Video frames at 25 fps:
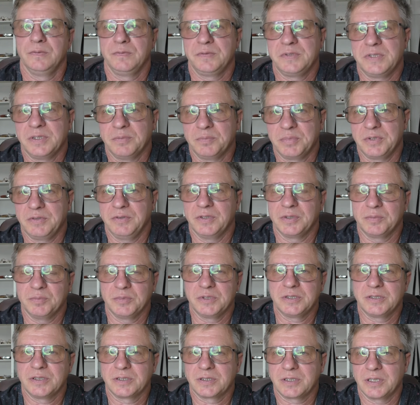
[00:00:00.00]
Всем привет,
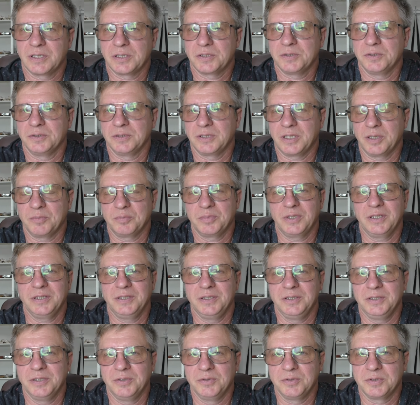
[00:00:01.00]
мастерская салон
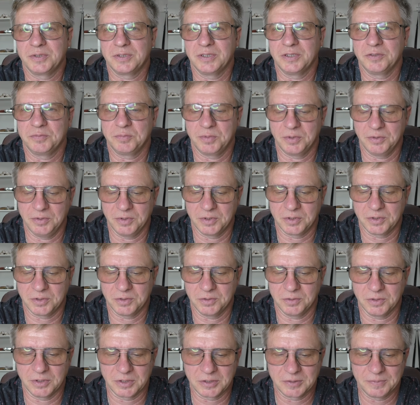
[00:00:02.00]
компании, я Вячеслав,
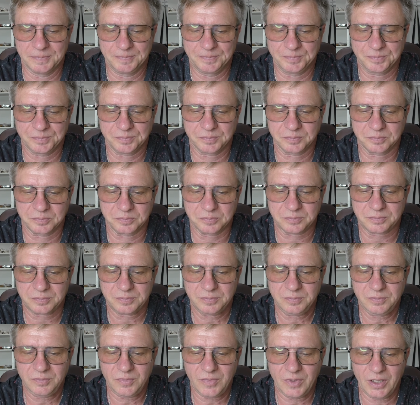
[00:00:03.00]
приветствую вас.
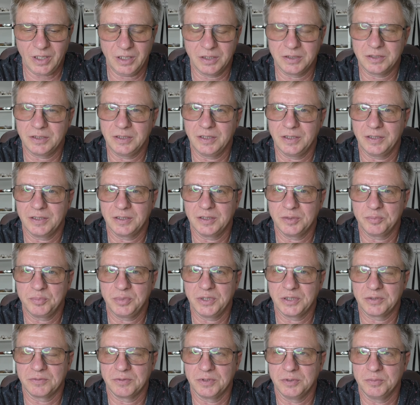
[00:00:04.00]
Это, наверное,
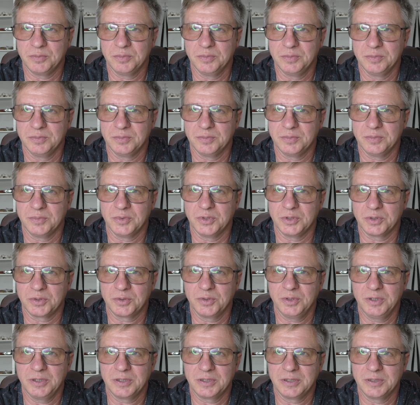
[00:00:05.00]
первый мой
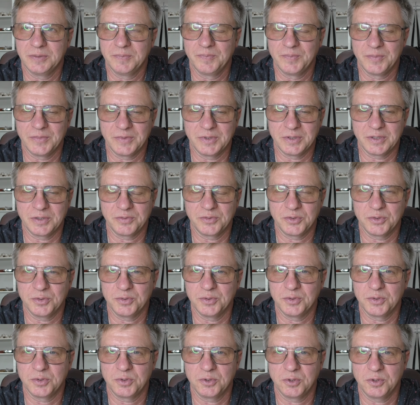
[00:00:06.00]
ролик за всю
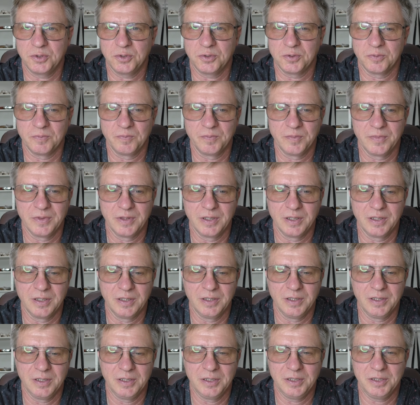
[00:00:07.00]
историю
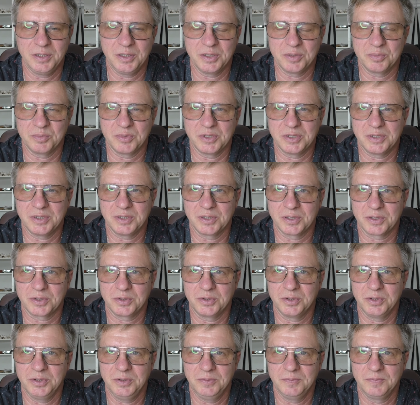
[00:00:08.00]
из
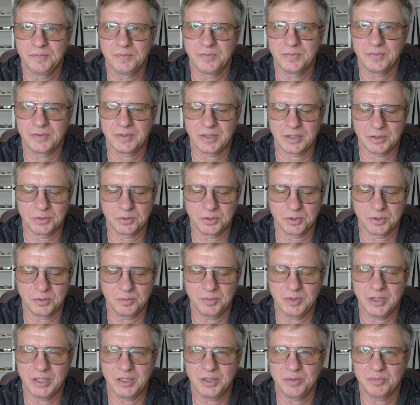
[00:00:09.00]
мастерской, в котором
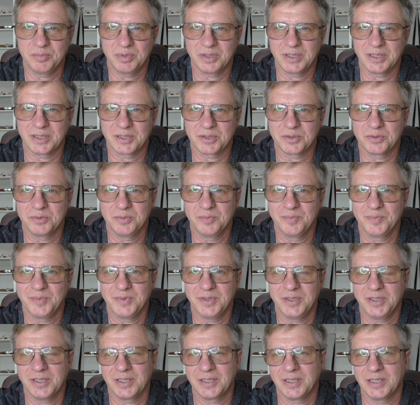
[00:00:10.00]
я не покажу
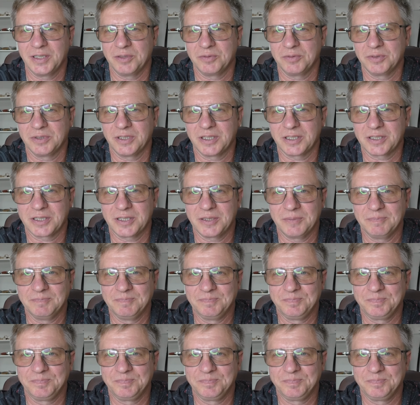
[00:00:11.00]
ни одного ножа.